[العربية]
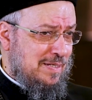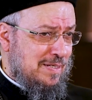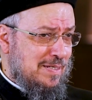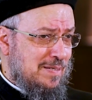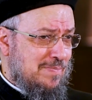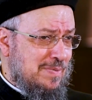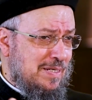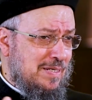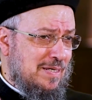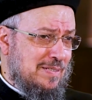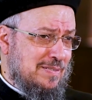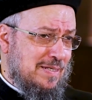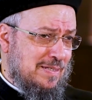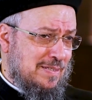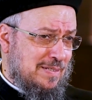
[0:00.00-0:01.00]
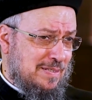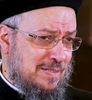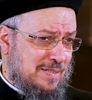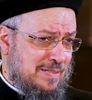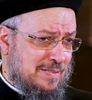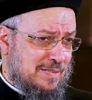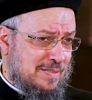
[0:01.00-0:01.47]
اللي جمالها
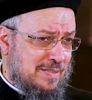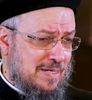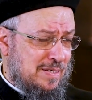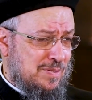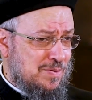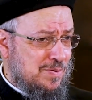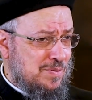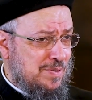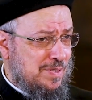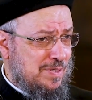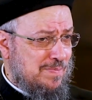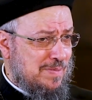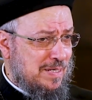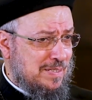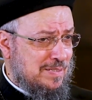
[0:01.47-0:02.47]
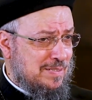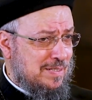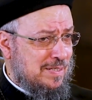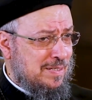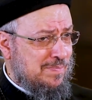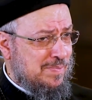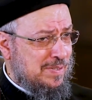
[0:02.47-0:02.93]
داخلي لأن كل مجد
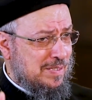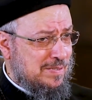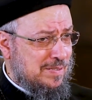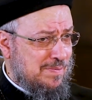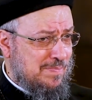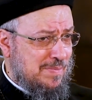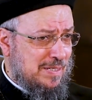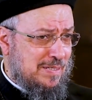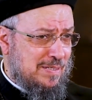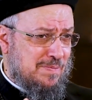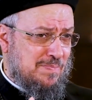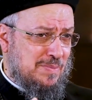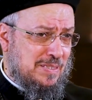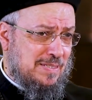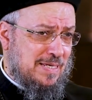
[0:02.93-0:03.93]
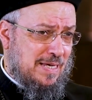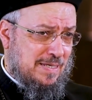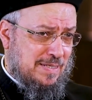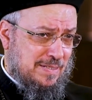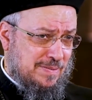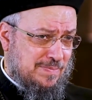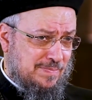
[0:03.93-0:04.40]
ابنة الملك من
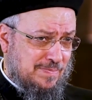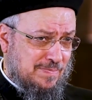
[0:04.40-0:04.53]
داخل